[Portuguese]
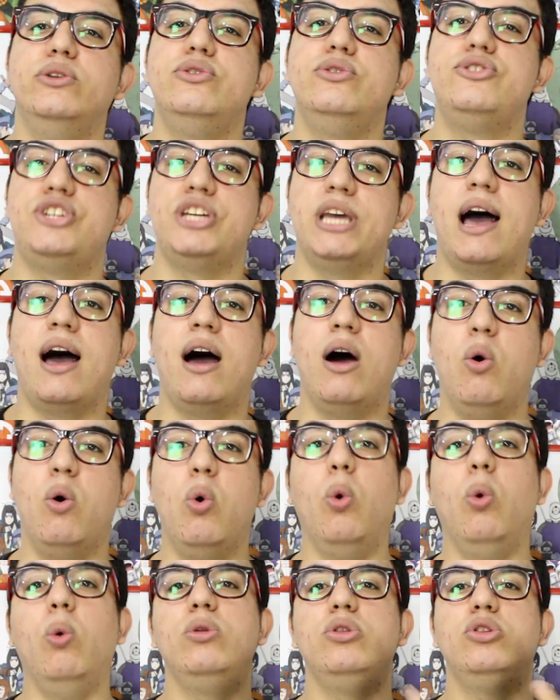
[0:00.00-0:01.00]
no dia
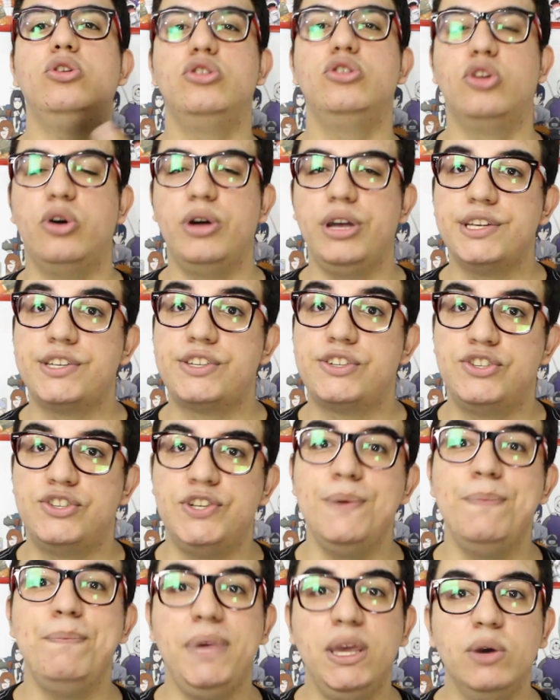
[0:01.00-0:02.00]
1 do 2
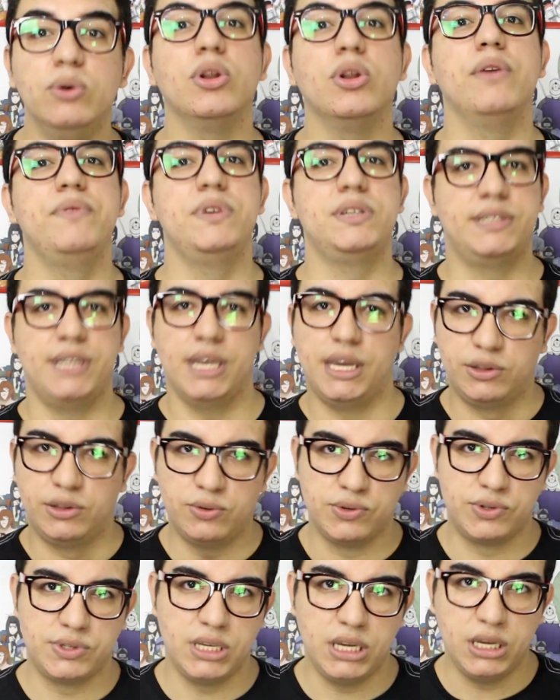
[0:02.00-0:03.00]
de
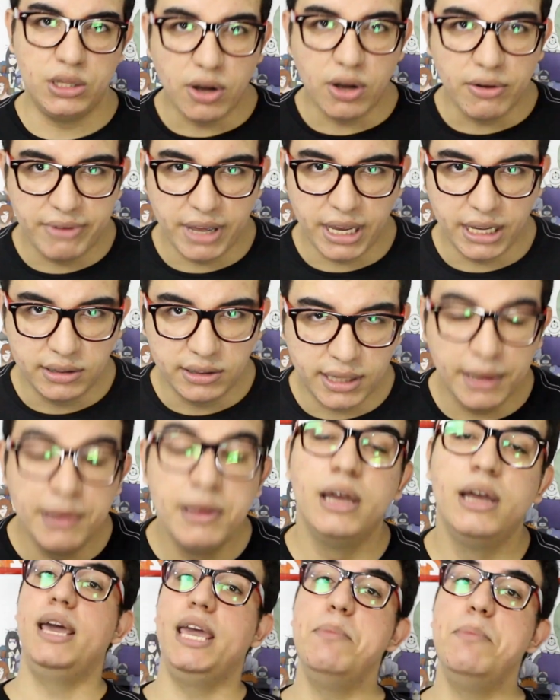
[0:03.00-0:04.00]
1990
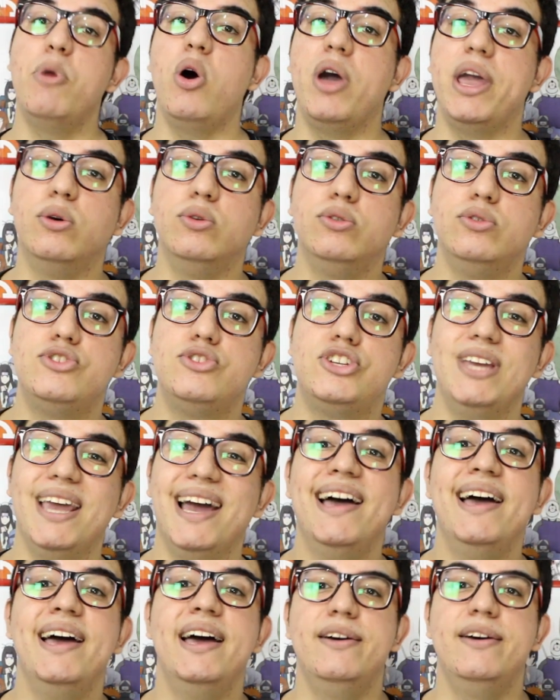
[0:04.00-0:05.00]
e morreu no
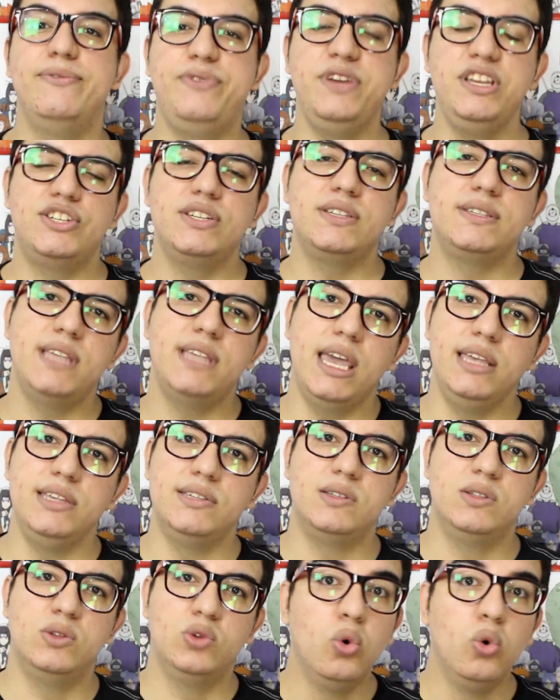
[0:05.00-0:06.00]
dia
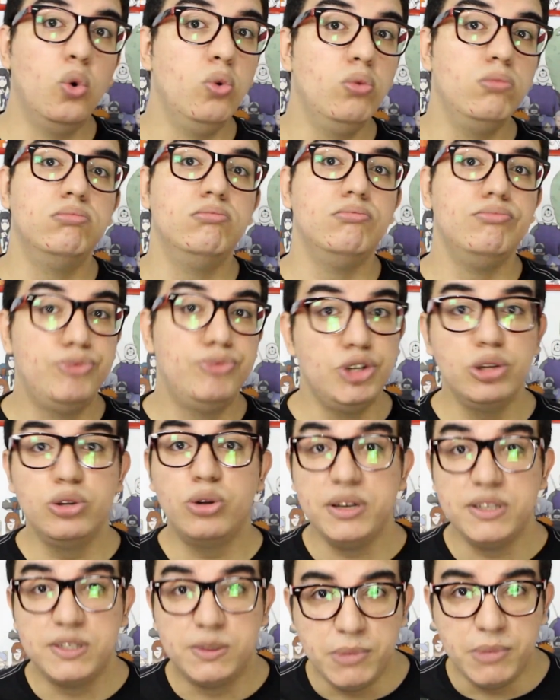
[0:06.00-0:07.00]
26 do 1 de
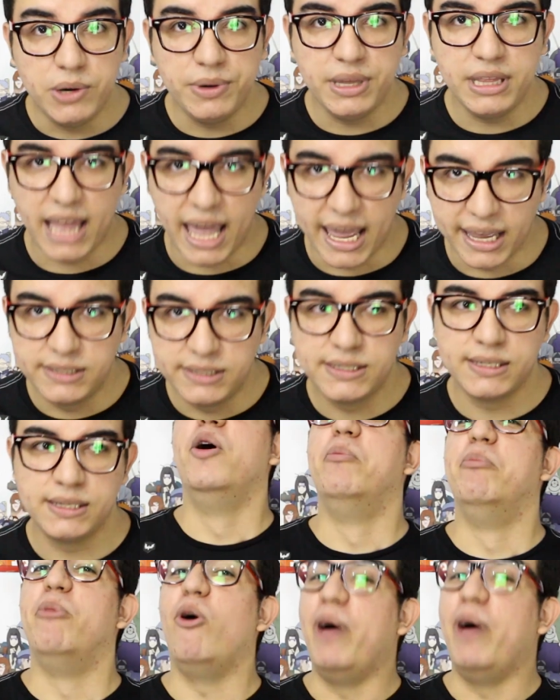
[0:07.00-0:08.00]
2010.
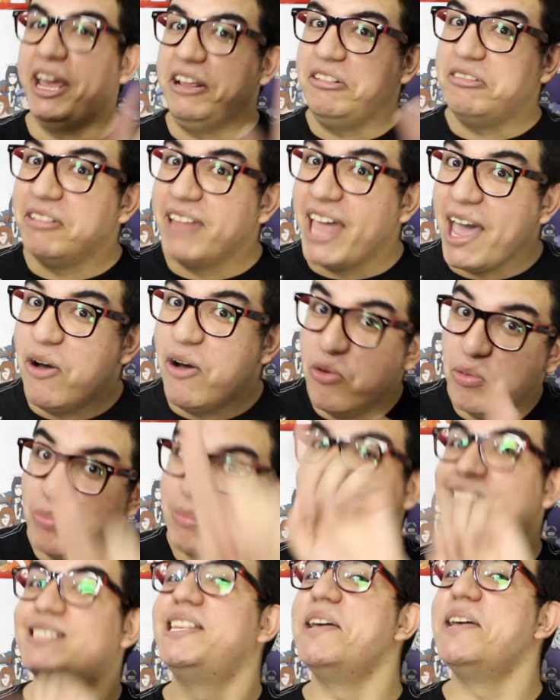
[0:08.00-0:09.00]
Morrendo, né,
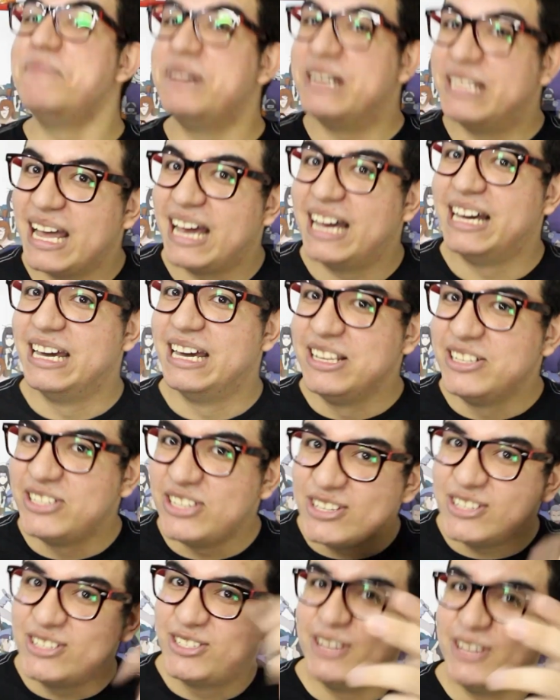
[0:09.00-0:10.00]
uma semana
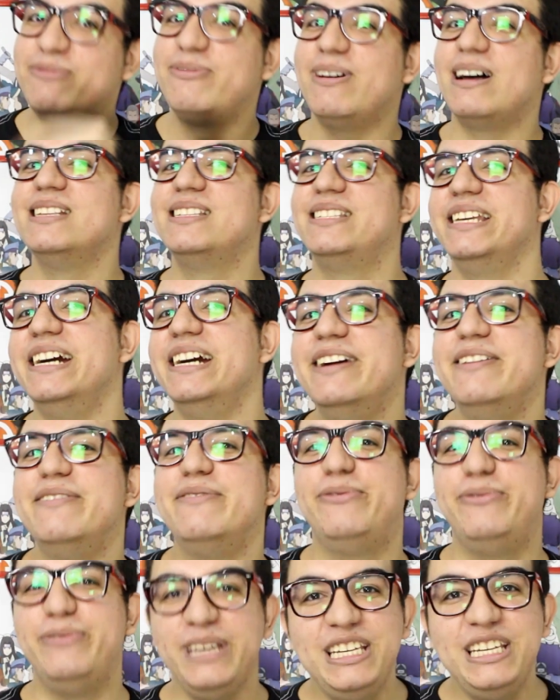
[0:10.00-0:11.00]
antes de fazer
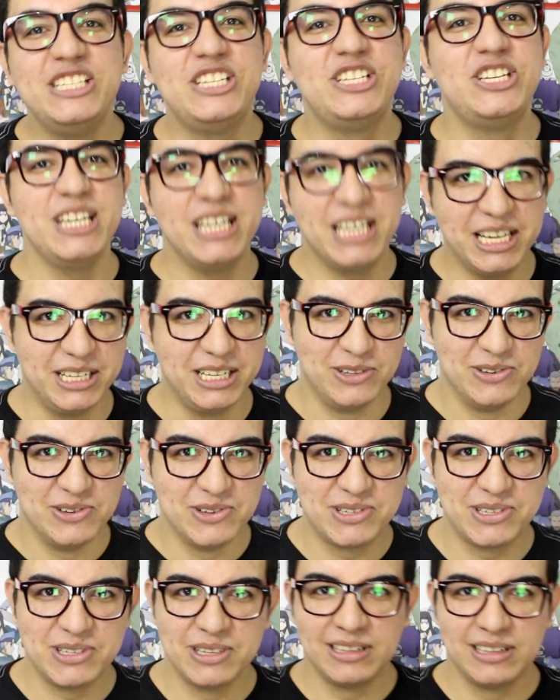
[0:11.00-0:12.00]
20
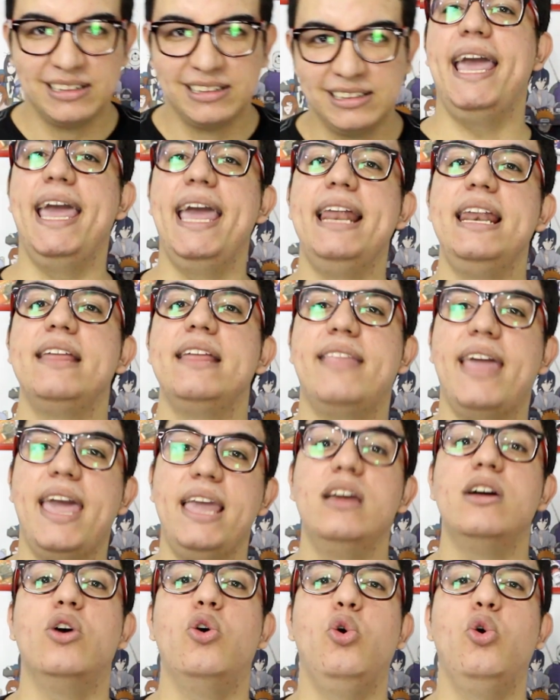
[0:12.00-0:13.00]
anos. Ele
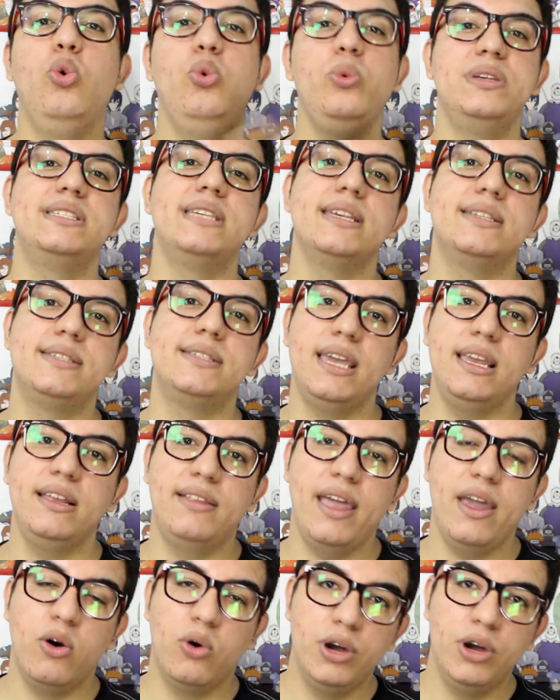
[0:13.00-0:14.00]
tem
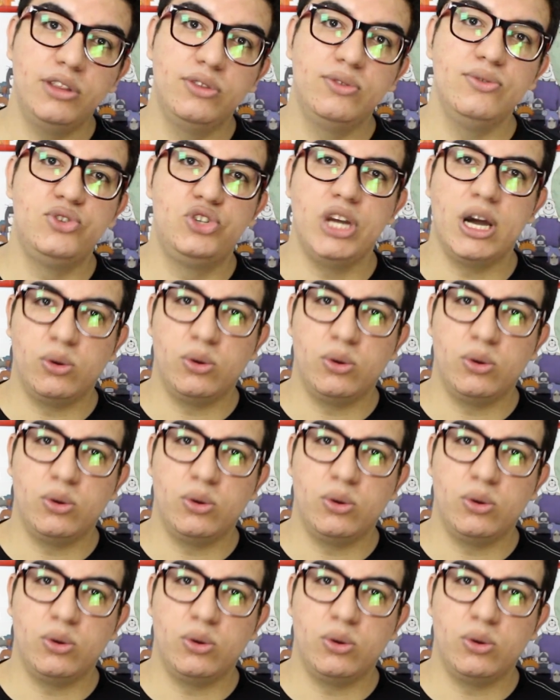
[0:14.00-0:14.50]
1,68 de